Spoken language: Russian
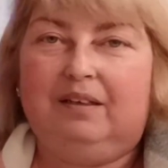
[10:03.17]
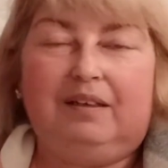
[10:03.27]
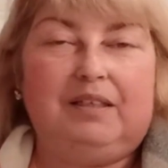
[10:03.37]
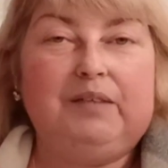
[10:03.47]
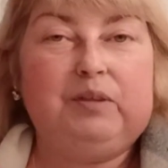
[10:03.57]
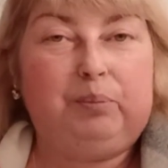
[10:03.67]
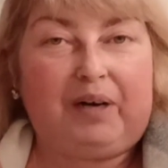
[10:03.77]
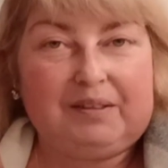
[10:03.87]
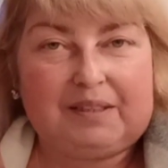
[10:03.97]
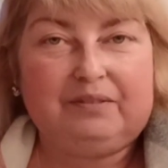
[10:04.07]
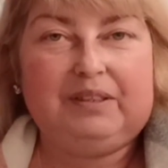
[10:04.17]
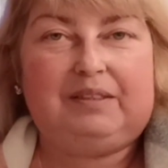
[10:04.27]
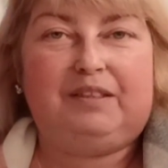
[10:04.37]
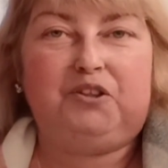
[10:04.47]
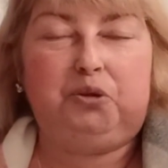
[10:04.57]
не
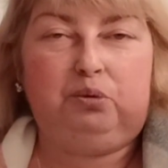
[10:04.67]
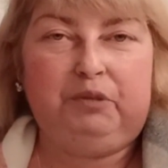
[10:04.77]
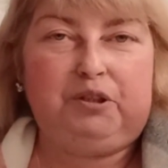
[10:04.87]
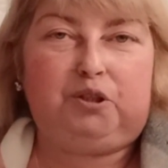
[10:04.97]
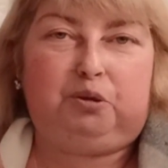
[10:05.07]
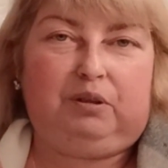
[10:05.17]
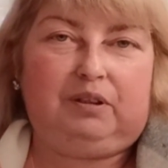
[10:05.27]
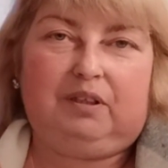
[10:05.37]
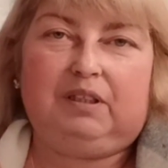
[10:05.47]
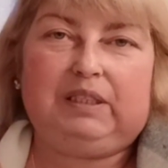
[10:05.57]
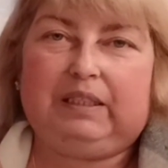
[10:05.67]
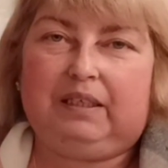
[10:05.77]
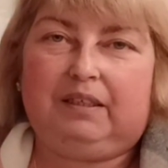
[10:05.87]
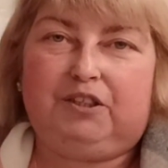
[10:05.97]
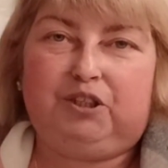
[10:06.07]
выбрасывайте, не думайте, что она не
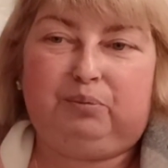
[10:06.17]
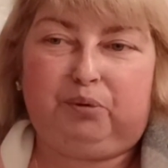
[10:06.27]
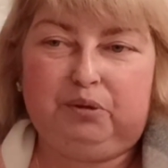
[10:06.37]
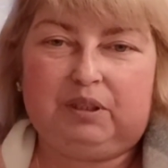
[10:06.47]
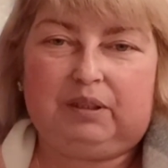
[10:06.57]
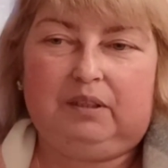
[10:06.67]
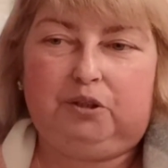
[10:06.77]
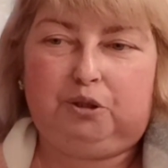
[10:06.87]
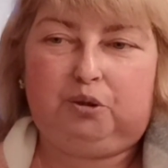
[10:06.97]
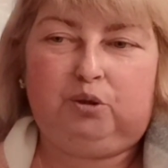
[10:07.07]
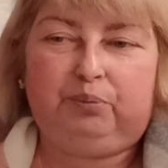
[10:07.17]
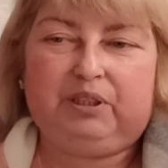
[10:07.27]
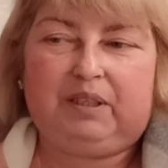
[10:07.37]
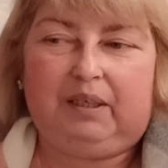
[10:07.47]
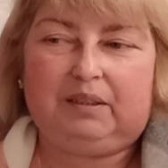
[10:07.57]
настоящая. Просто надо чуть-чуть
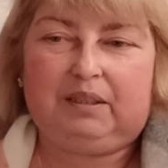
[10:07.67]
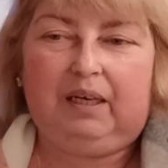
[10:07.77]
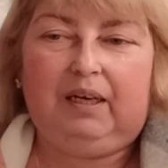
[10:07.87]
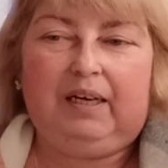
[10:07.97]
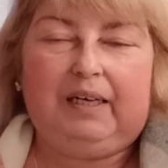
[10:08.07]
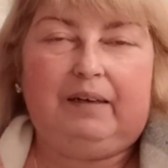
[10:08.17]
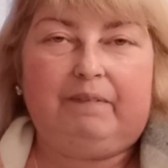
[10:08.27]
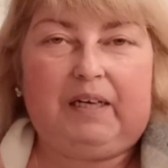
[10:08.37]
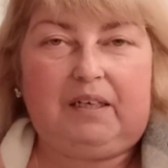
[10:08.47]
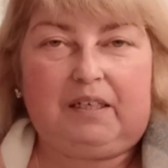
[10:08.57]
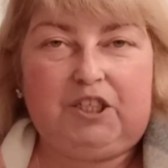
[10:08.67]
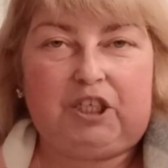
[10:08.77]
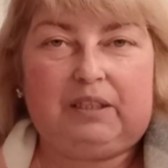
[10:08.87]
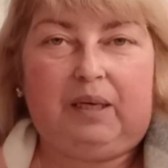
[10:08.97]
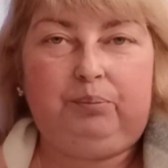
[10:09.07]
подсолить. На
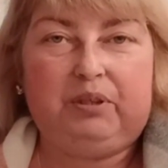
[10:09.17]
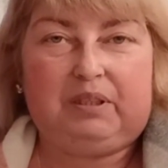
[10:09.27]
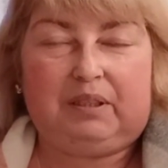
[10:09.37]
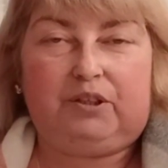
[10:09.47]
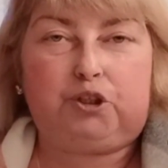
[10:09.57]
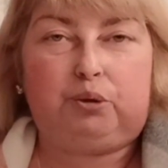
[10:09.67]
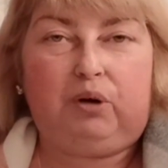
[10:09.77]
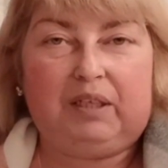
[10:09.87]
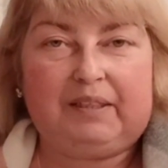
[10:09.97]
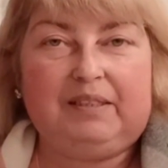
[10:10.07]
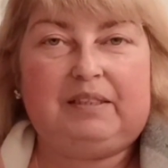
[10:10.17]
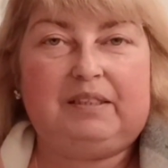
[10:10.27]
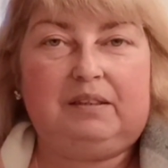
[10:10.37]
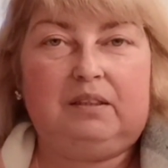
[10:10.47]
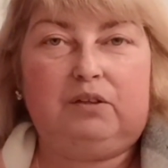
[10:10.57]
крышке написано, что она
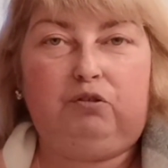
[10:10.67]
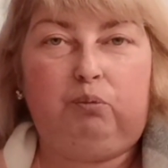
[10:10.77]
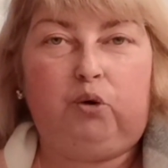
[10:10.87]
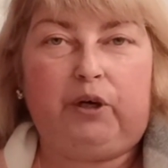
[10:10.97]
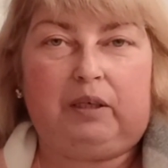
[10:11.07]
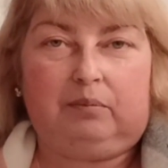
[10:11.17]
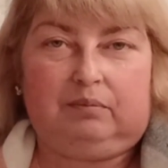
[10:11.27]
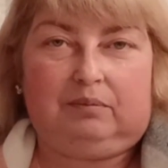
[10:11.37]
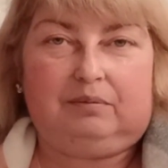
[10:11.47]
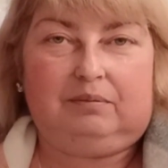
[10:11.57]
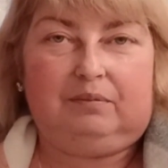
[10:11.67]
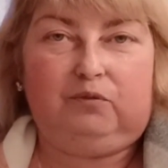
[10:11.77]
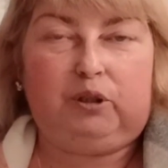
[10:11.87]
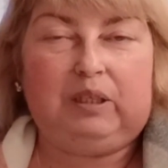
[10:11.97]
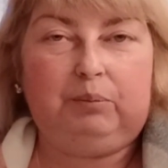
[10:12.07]
сделана в море.
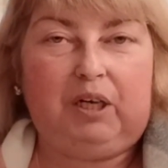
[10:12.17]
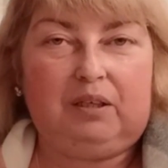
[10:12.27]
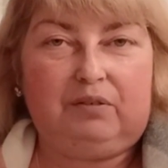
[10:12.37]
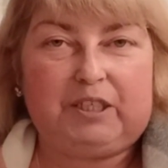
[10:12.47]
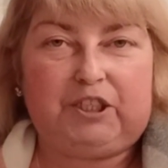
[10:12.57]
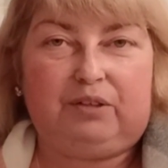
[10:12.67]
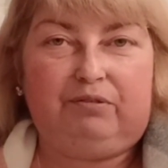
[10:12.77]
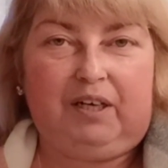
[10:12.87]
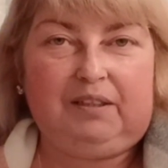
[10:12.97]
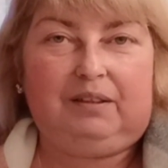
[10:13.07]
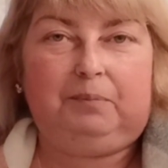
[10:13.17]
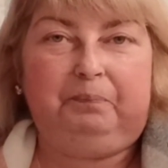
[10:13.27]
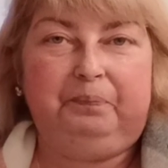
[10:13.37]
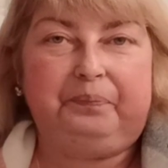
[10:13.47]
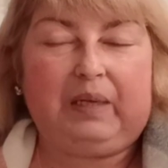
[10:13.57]
Вот немаловажный факт.
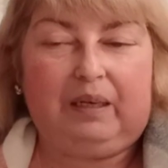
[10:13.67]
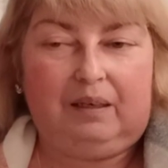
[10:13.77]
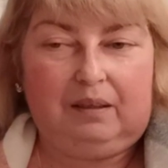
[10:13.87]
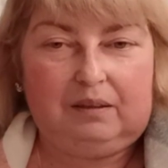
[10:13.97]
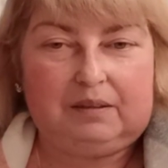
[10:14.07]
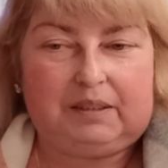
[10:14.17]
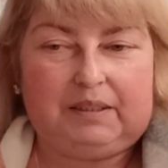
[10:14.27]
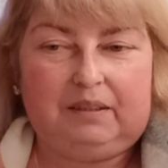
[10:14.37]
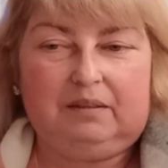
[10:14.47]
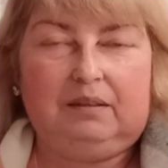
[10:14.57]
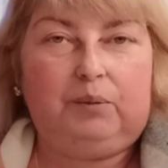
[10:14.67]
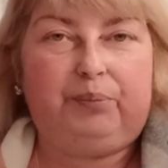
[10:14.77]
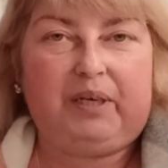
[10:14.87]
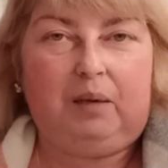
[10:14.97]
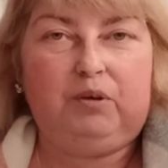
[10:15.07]
Сделана
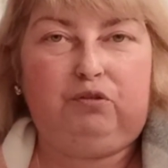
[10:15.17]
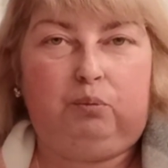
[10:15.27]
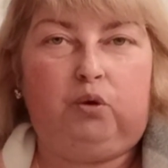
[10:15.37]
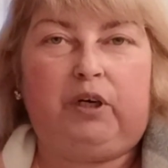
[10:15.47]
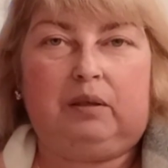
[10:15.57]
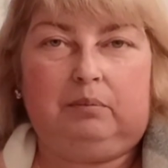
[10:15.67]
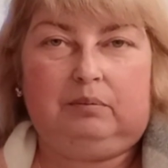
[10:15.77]
прямо в море.